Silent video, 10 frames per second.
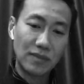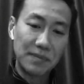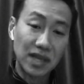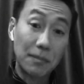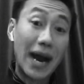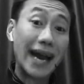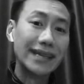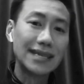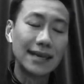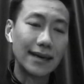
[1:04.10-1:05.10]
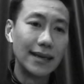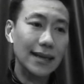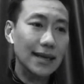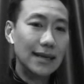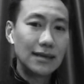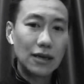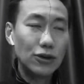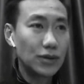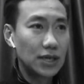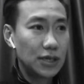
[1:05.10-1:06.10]
慢慢的排进来，然
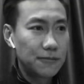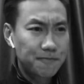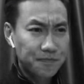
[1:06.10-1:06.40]
后呢，